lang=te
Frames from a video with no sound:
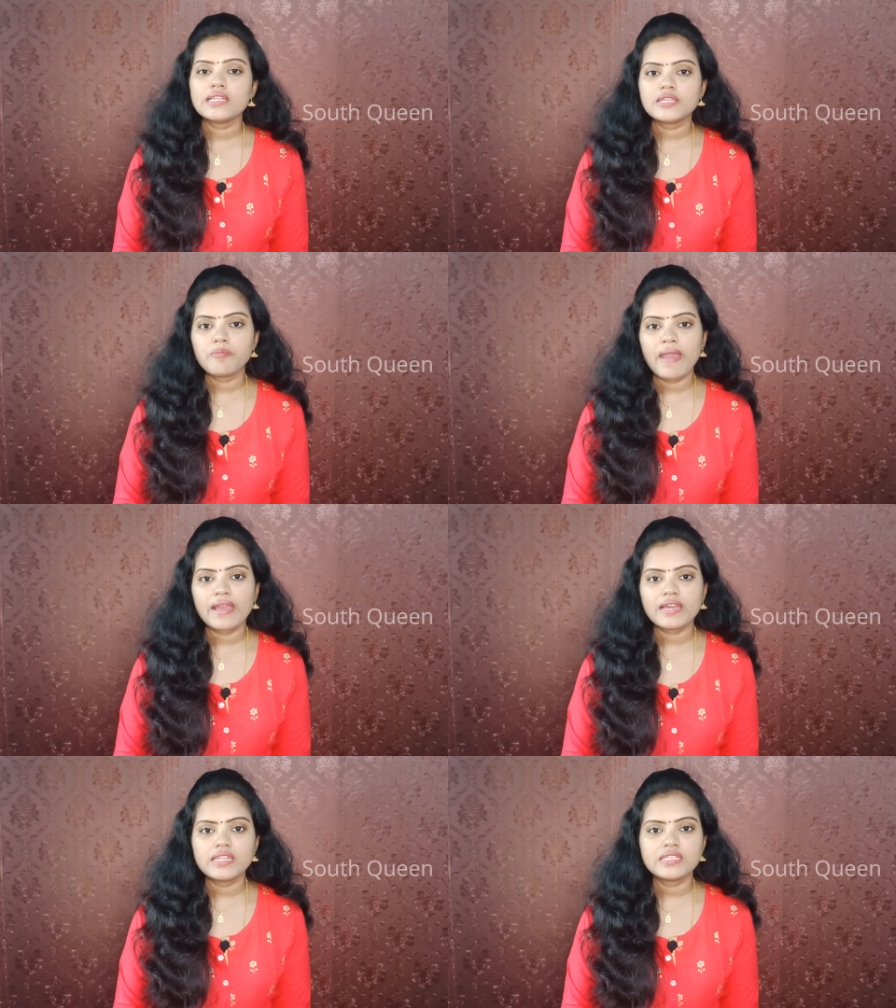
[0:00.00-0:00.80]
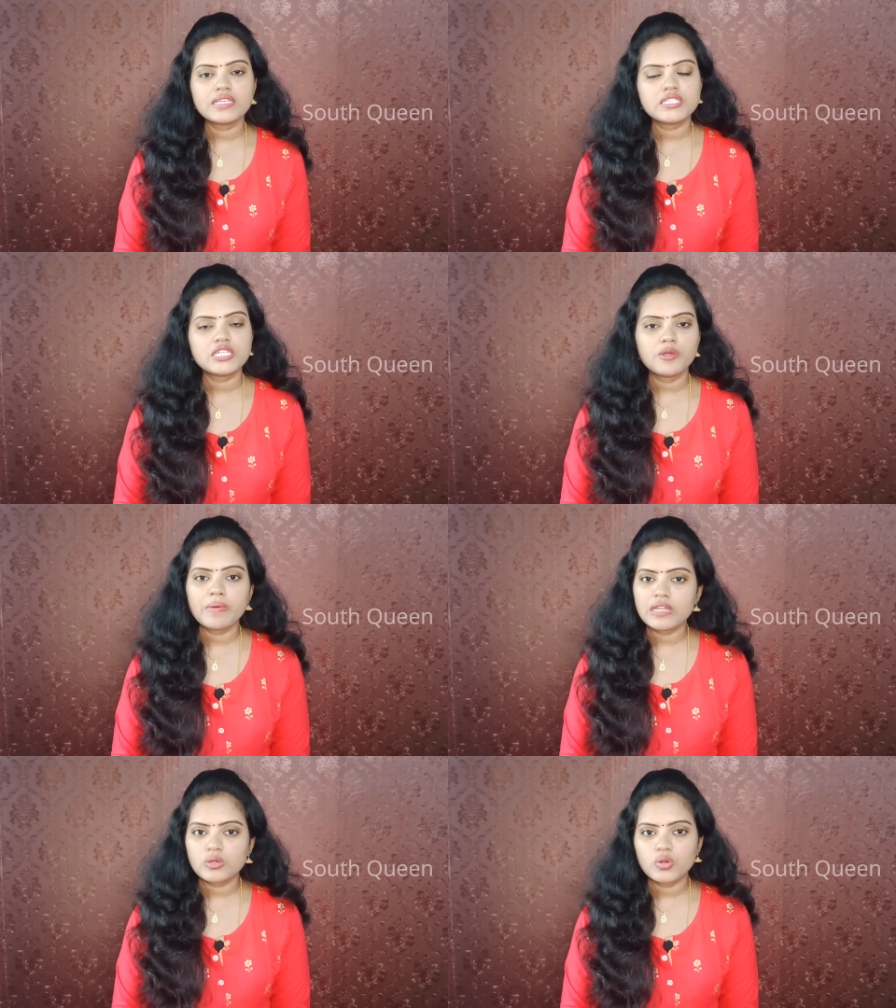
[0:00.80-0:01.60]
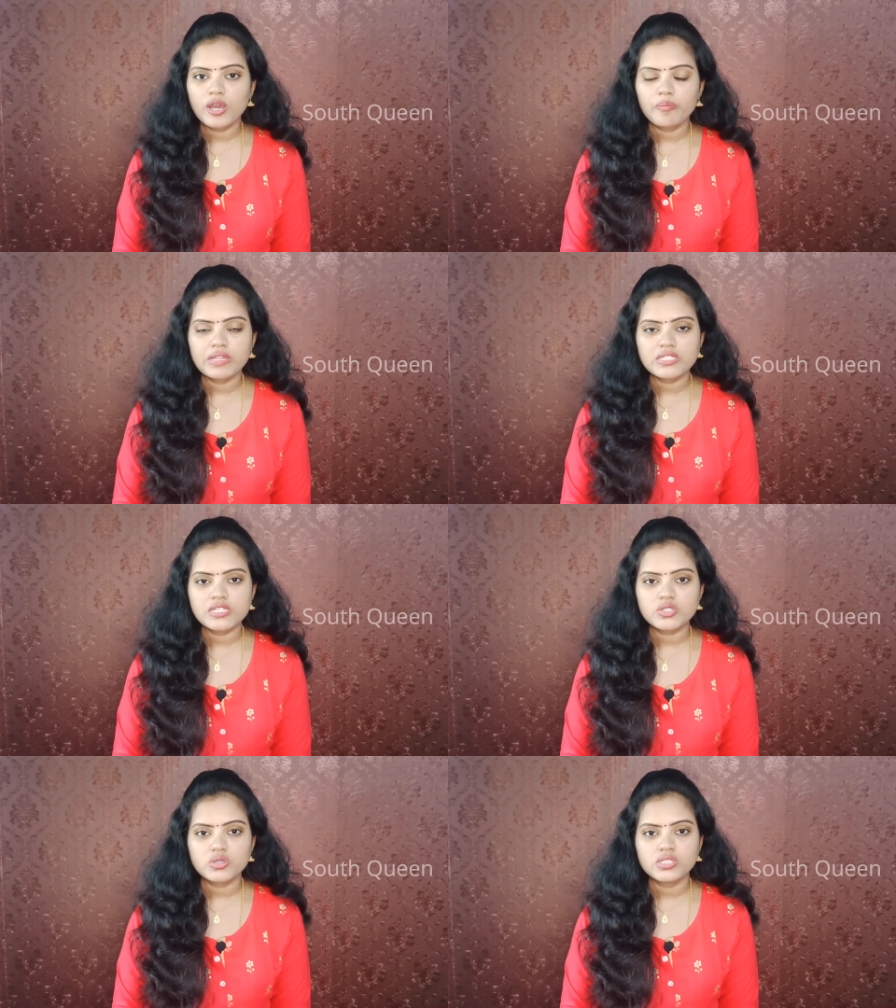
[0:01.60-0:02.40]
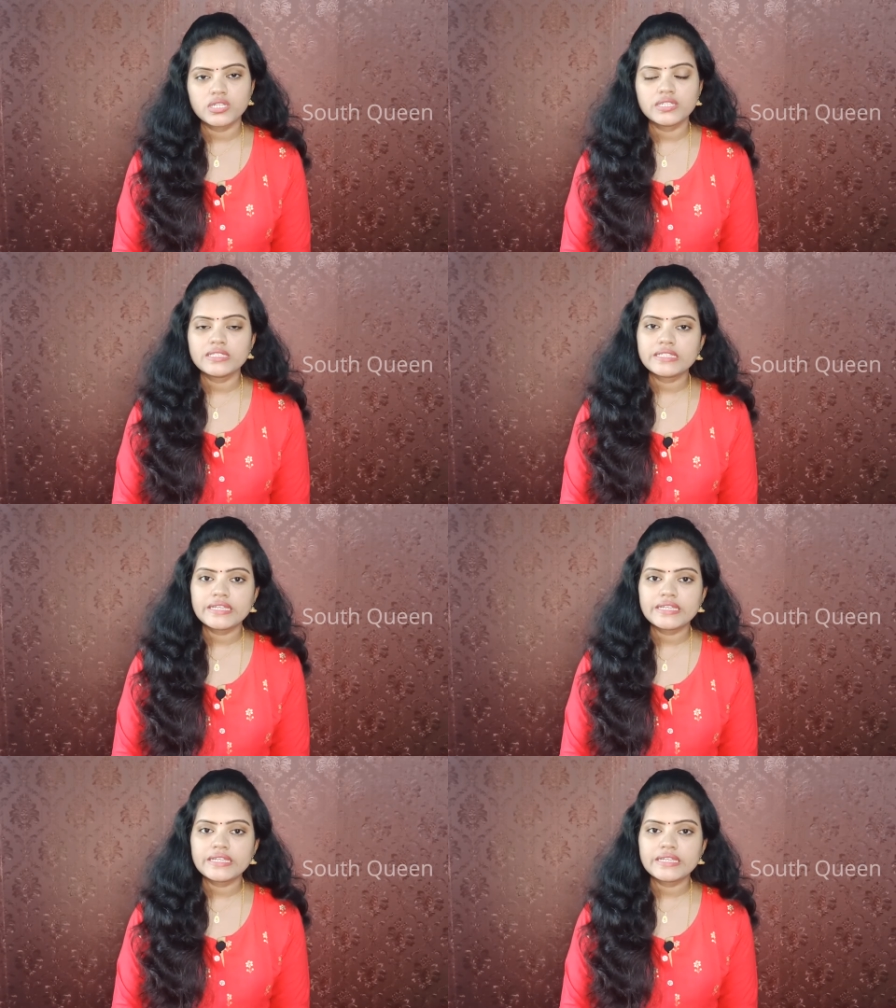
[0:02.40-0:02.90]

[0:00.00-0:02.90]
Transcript: అండ్ ఈ ప్యాక్ అనేది చిన్నపిల్లలు కూడా అప్లై చేసుకోవచ్చు అండి